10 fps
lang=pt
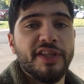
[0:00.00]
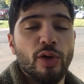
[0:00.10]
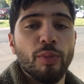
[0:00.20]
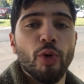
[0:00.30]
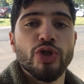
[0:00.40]

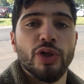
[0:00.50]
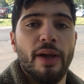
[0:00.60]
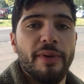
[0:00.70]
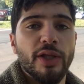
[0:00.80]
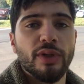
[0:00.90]
ter um
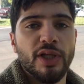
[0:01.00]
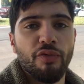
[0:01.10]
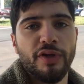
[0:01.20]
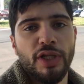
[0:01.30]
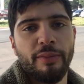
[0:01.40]
posicionamento até o
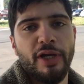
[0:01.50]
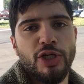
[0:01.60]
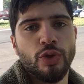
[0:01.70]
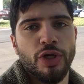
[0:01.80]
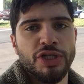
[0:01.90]
final da manhã
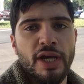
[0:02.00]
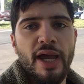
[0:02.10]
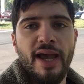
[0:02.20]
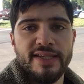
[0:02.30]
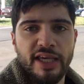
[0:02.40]
de hoje.
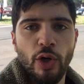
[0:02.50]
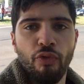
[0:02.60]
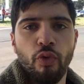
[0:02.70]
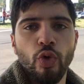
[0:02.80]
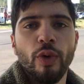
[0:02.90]
Essa aqui ao é
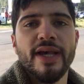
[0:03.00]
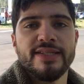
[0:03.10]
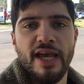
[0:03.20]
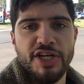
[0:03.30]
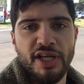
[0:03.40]
fundo é a
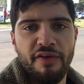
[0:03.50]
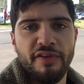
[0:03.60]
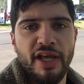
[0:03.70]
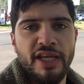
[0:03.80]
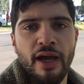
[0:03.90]
sede da
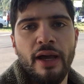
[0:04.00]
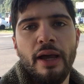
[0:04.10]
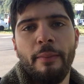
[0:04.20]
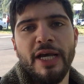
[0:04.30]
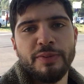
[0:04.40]
refinaria.
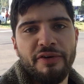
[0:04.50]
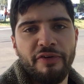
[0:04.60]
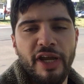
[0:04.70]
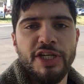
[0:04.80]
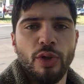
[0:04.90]
Mais para
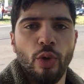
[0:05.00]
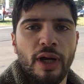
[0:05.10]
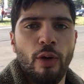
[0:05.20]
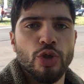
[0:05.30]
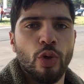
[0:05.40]
frente é o
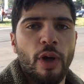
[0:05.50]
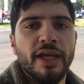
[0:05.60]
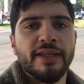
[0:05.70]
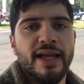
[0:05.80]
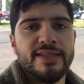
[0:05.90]
local onde ocorre
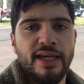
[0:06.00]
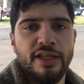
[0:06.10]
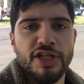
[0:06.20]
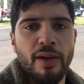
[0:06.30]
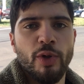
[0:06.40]
a entrada e
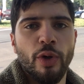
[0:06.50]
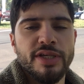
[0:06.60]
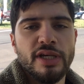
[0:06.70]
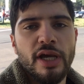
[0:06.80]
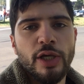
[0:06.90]
saída de
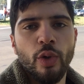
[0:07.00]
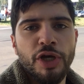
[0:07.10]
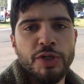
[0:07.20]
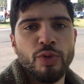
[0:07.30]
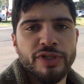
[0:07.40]
caminhões e o
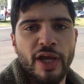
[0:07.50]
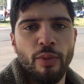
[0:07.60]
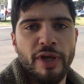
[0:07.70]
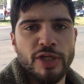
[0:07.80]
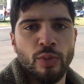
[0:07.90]
ritmo segue
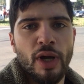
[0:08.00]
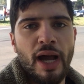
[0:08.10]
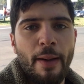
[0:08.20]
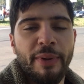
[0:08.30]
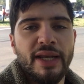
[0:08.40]
o mesmo.
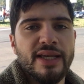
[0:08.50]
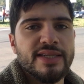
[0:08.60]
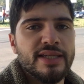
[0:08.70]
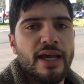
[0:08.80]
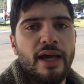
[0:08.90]

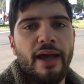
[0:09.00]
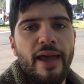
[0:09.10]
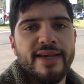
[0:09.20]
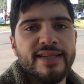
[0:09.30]
Apenas é,